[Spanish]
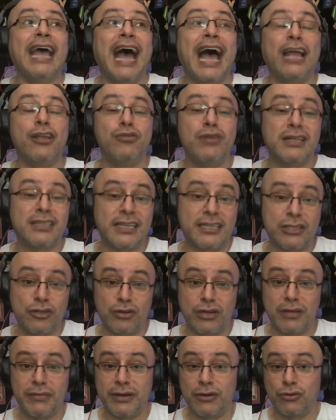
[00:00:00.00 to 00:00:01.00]
Hay una
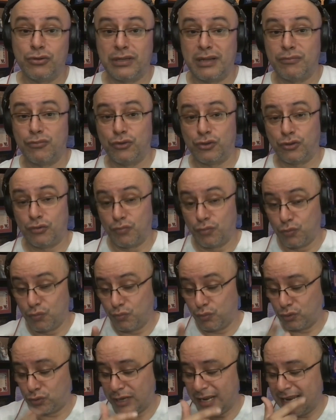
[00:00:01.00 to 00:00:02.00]
sección que me gusta mucho.
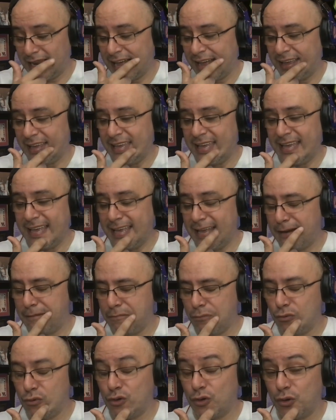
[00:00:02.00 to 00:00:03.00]
Búsquenla ahí en
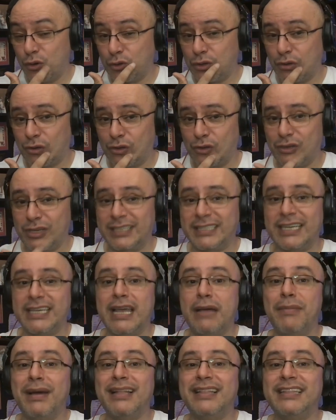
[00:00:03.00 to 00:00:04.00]
Mundo José Ordóñez. Se
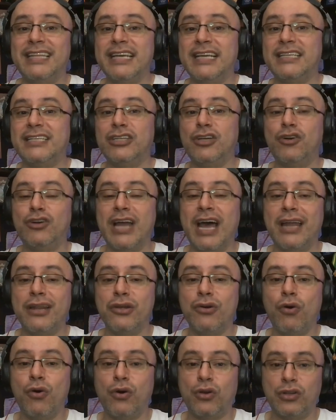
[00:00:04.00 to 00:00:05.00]
llama
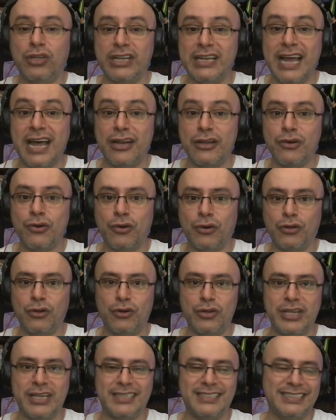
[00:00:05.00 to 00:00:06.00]
Diccionario Ordinario
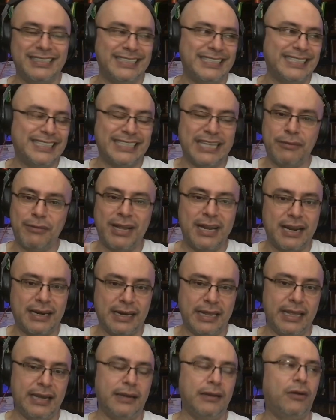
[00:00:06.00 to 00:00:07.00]
Ordóñez. Se van a
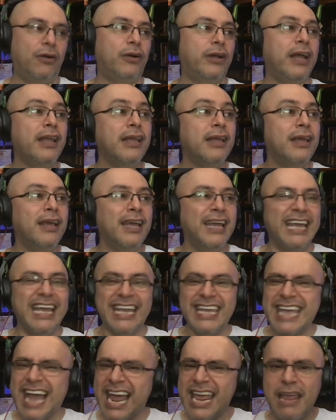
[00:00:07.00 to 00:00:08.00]
reír, ¿ok?
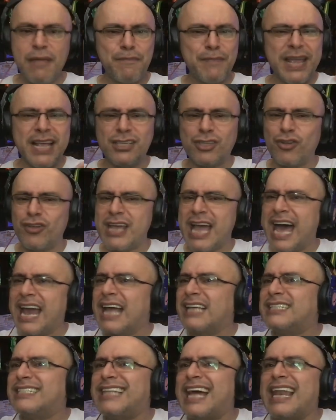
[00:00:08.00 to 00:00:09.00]
Y ahí pienso
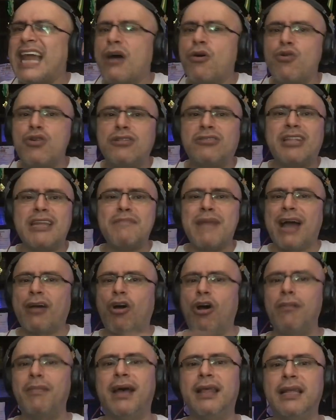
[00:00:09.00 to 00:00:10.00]
dejar hasta la última
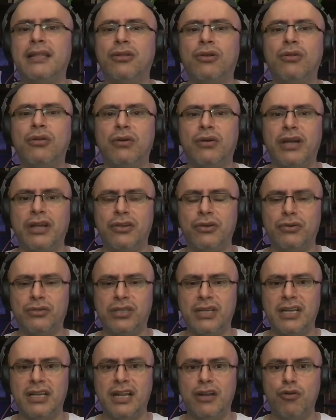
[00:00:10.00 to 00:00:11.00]
coma de todo lo que yo
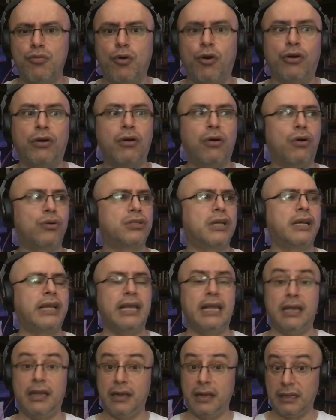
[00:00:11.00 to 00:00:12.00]
sé en el humor. Cosa
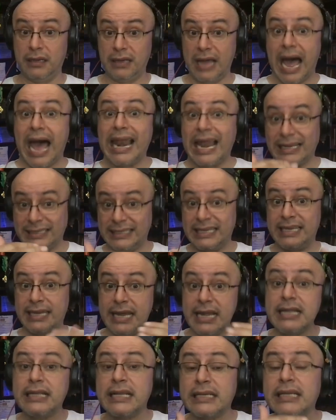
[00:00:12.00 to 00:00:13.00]
que a las
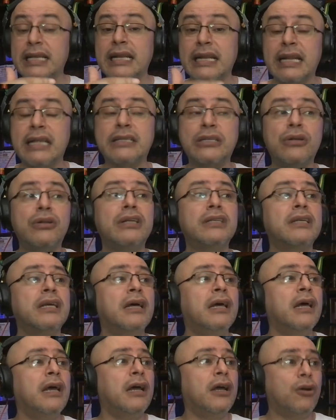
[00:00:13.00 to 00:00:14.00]
siguientes generaciones,
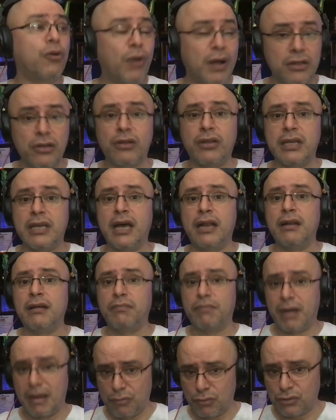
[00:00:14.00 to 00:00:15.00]
cuando digan,
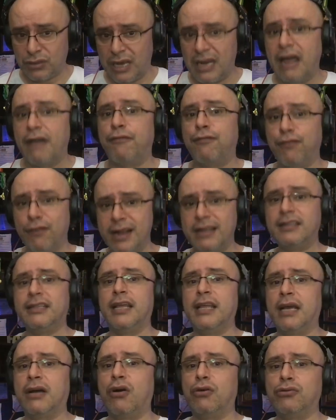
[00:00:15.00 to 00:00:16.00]
vamos a la
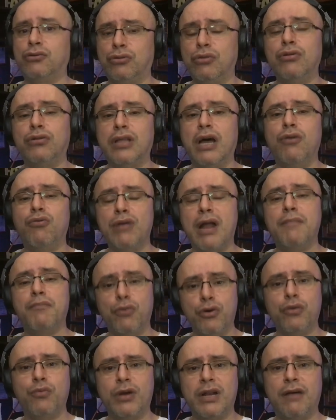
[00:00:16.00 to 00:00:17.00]
fuente de consulta, una
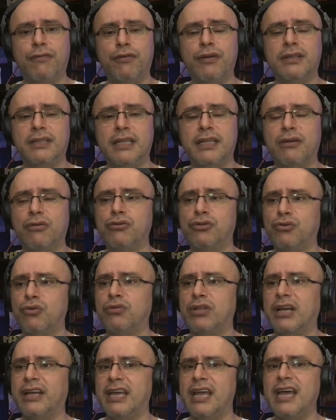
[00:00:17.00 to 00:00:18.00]
muy buena fuente de
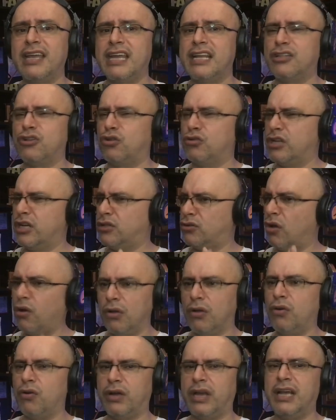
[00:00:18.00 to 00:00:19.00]
consulta que hay en donde
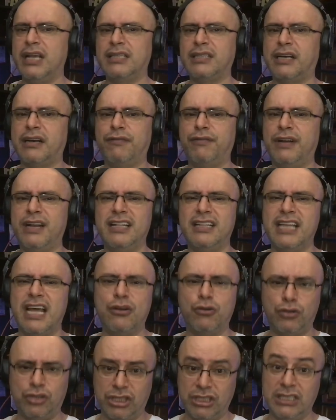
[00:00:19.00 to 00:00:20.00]
todo lo que es referente a
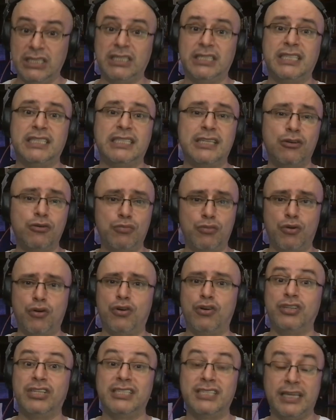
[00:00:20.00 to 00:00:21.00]
los chistes, el
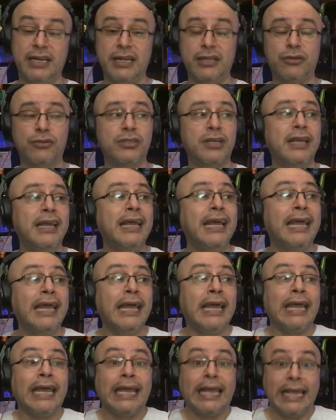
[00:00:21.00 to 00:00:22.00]
humor, los escritos,
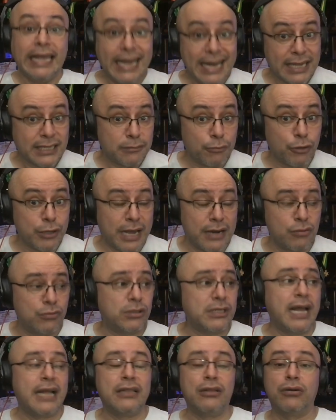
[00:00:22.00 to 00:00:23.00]
y les voy
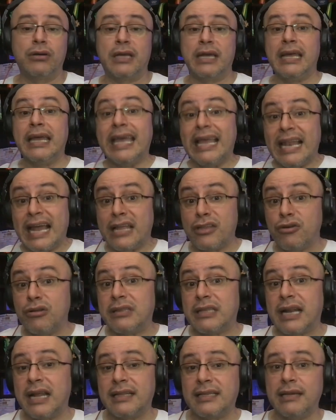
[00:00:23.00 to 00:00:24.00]
anunciando que el año
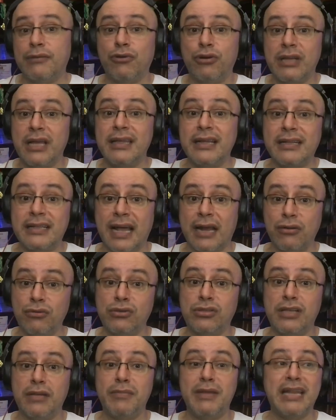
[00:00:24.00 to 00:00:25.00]
entrante voy a dictar
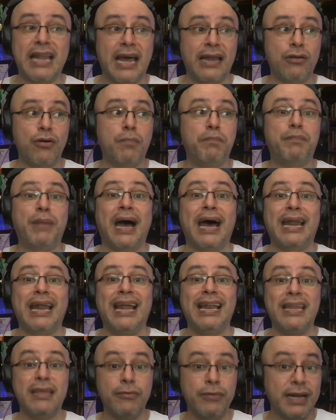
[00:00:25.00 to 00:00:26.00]
un seminario
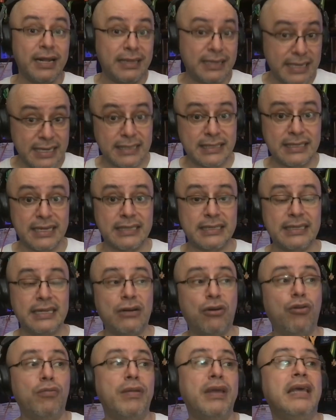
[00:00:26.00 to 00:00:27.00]
para libretistas
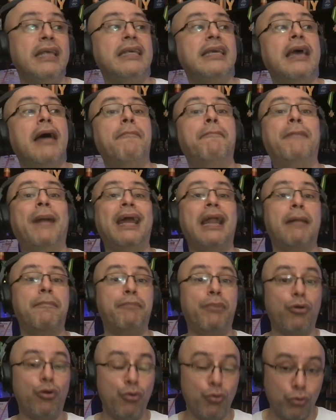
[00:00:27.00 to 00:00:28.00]
de comedia,
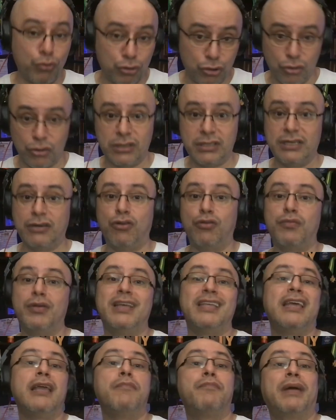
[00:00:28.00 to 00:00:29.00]
para productores de
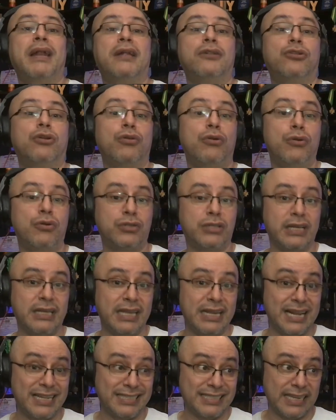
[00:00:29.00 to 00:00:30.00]
comedia y para todos los que
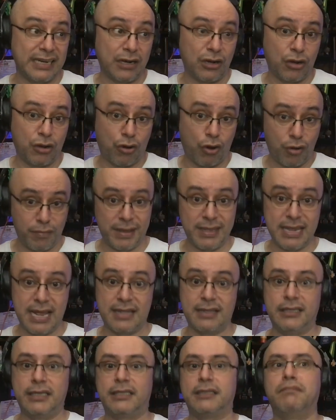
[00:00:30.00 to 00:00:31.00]
quieran ser
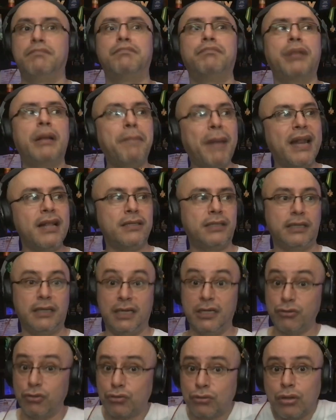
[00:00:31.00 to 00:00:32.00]
comediantes. Prepárense,
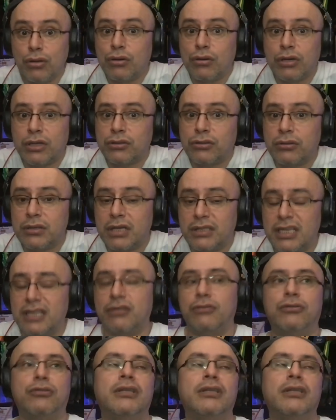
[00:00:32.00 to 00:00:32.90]
eso es todo lo que estoy haciendo.